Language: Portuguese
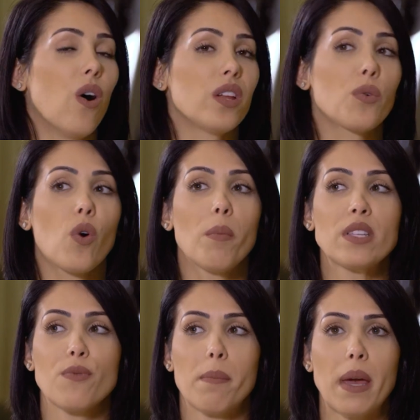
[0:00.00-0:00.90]
Olha, no
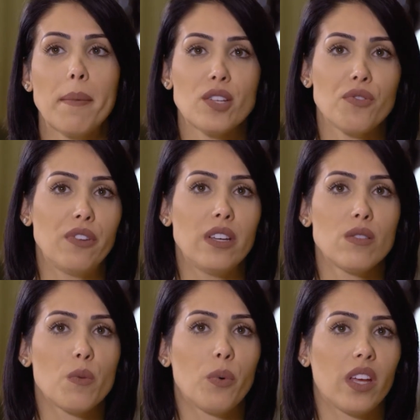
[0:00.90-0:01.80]
começo foi bem mais
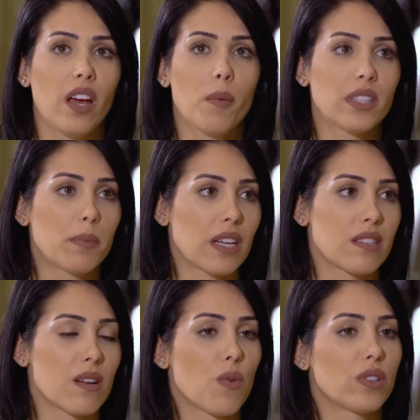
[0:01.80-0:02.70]
difícil, porque é uma
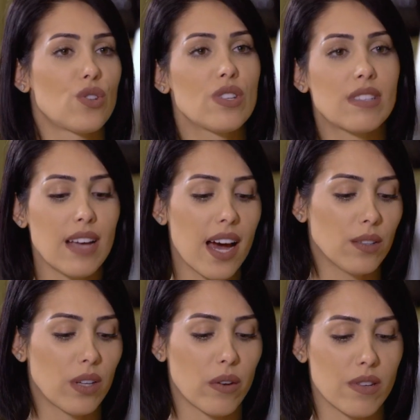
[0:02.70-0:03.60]
adaptação. Quando a gente sai
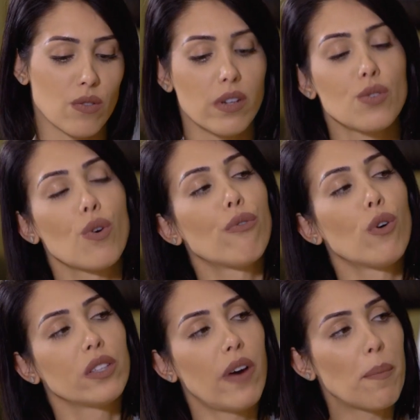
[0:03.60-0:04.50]
da nossa zona de
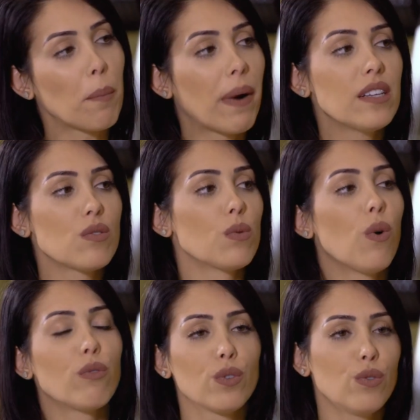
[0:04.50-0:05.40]
conforto e vai para um país
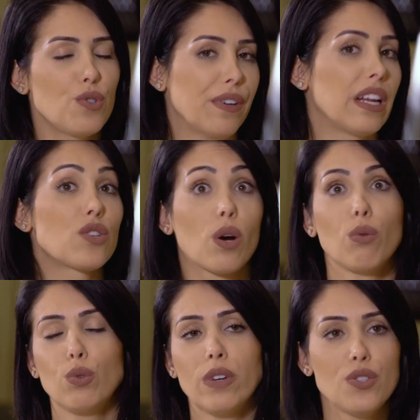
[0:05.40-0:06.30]
novo, tudo diferente, a
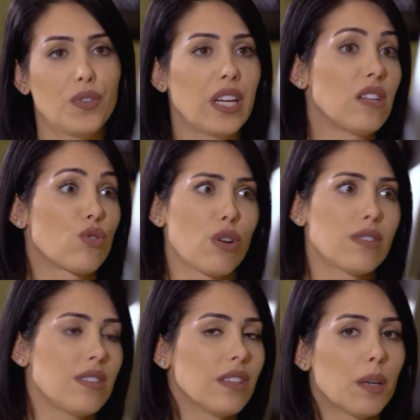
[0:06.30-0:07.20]
cultura é diferente,
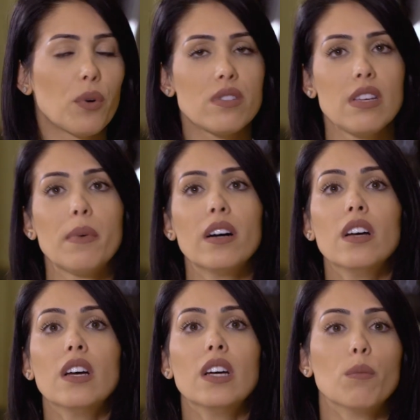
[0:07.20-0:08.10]
sozinha ainda por cima,
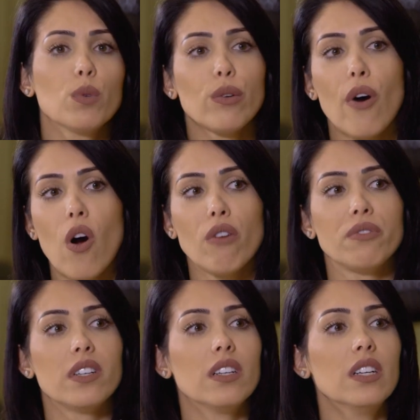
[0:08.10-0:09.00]
muito
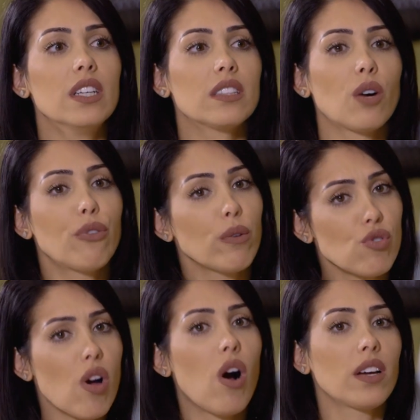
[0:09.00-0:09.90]
nova. Então foi um
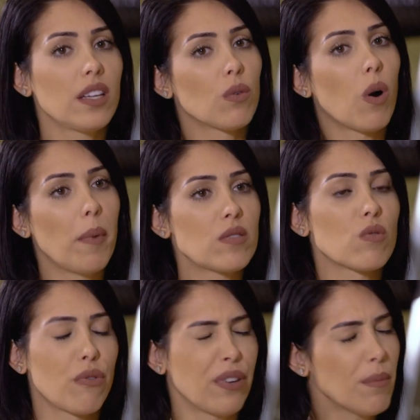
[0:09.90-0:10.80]
choque no começo, eu
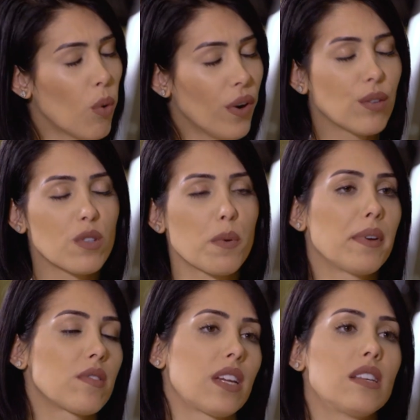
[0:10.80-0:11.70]
sofri muito nos
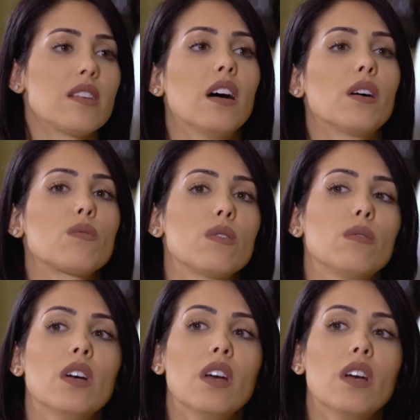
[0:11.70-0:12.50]
primeiros três anos. Eu